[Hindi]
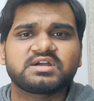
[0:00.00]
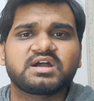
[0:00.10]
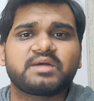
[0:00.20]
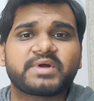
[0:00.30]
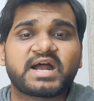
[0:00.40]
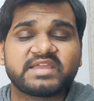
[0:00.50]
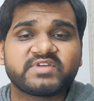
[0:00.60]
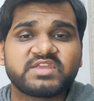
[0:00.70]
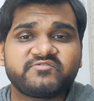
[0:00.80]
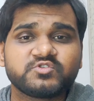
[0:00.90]
अब आने
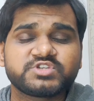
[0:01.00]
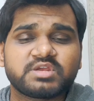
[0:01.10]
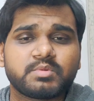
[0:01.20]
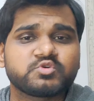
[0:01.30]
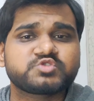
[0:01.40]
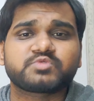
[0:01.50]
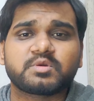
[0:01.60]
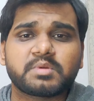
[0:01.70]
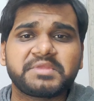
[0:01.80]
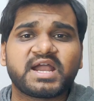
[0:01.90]
वाले फ्यूचर में मोस्ट
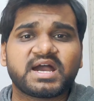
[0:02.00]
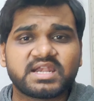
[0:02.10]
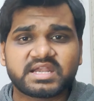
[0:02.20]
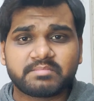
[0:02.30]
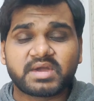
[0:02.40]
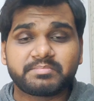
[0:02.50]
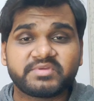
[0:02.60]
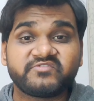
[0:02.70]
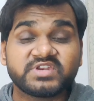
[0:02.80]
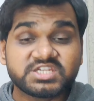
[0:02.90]
प्रॉबली अम्बा एम्बापे
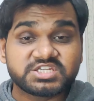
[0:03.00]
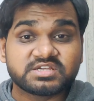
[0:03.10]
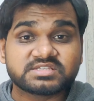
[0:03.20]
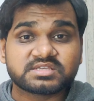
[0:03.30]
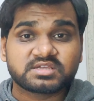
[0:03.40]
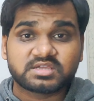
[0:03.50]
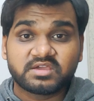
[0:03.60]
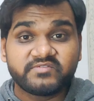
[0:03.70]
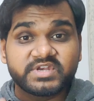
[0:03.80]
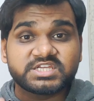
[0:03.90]
विनीशियस
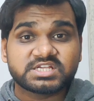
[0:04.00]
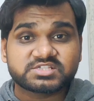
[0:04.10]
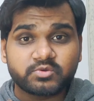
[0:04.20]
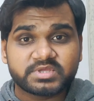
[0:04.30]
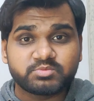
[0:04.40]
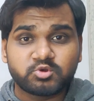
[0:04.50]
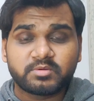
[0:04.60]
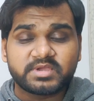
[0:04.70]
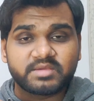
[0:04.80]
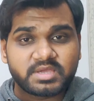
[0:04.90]
विनीशियस को मत भूलो
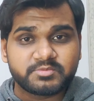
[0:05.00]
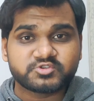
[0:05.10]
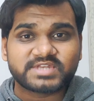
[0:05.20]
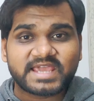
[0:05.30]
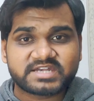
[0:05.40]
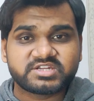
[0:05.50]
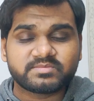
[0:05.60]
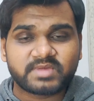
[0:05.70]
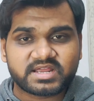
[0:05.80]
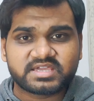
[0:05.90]
भाई अभी अभी उसने हैट्रिक
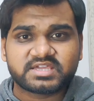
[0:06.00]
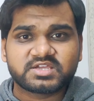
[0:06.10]
मारा है